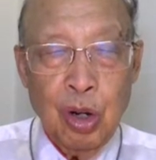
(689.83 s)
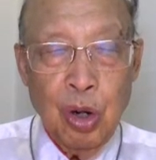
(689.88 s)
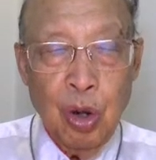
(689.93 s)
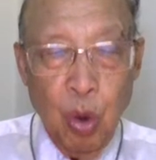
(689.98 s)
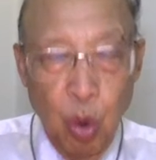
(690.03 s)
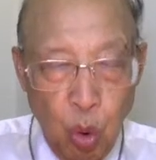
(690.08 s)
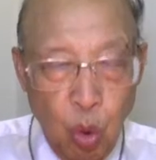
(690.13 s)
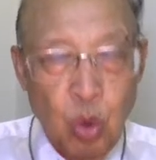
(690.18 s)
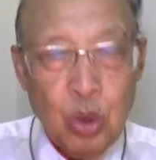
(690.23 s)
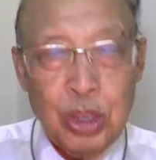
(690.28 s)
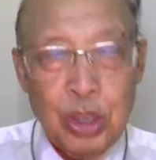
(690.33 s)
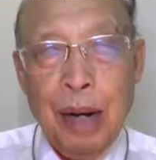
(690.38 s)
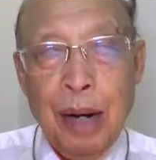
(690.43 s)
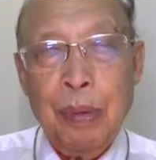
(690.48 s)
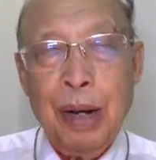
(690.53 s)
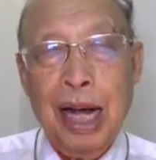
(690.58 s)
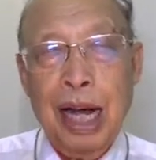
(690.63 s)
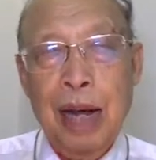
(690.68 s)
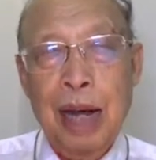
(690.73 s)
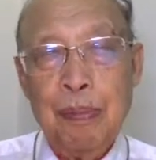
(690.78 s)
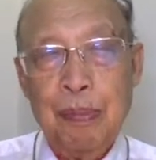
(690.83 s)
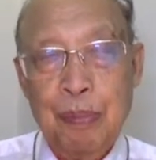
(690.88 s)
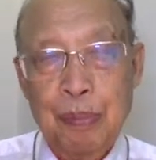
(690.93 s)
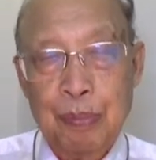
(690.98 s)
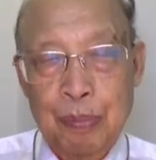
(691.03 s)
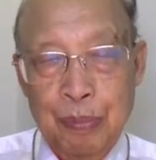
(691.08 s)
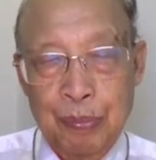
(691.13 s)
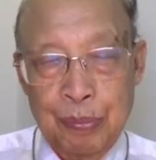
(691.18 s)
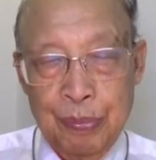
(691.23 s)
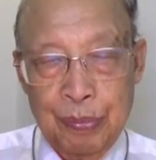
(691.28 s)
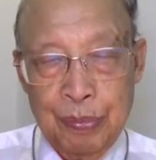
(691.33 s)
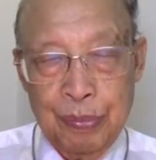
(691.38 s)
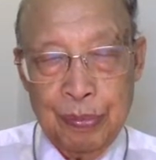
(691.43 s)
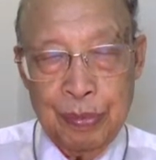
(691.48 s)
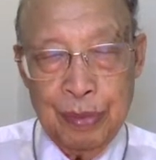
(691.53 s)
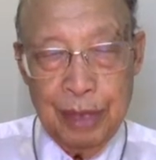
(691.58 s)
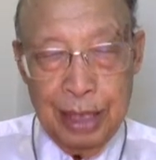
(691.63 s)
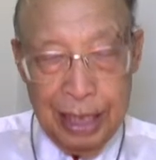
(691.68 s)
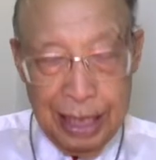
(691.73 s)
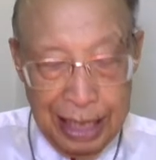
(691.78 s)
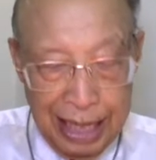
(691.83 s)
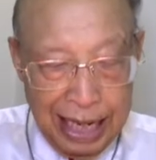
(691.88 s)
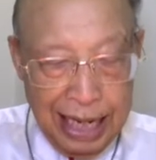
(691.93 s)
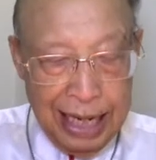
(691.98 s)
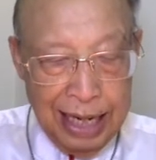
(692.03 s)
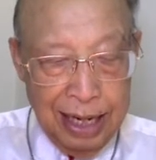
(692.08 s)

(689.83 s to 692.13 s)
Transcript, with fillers: ผู้จักพระคำและ